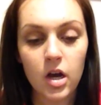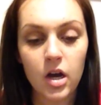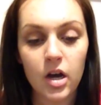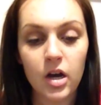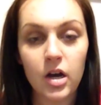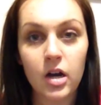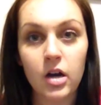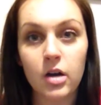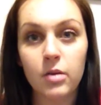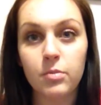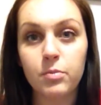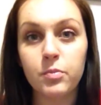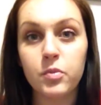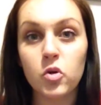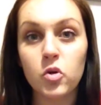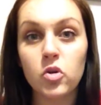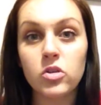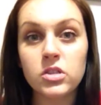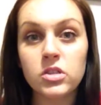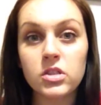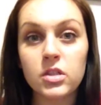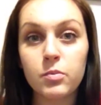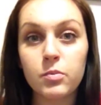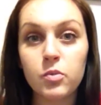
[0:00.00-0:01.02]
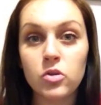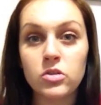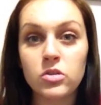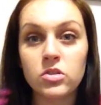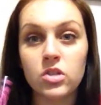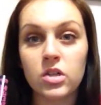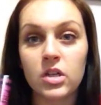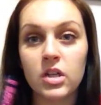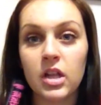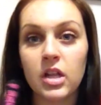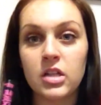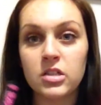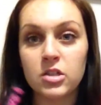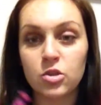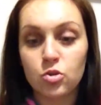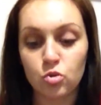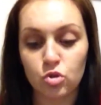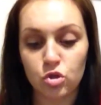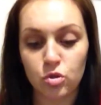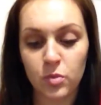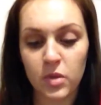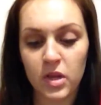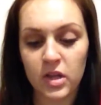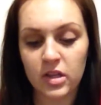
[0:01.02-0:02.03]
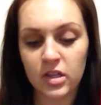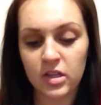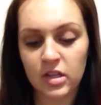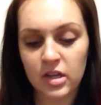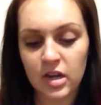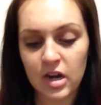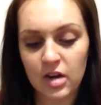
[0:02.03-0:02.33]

Э, Просто-просто классно тушь, мне это